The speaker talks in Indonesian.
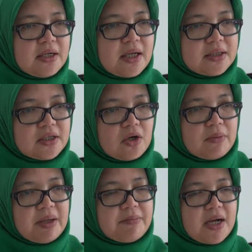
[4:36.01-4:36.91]
Nanti
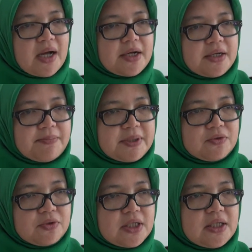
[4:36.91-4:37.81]
kalau memang ada
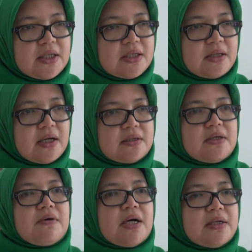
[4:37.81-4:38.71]
penyulit
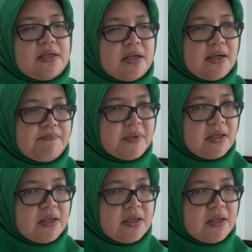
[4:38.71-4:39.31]
atau ada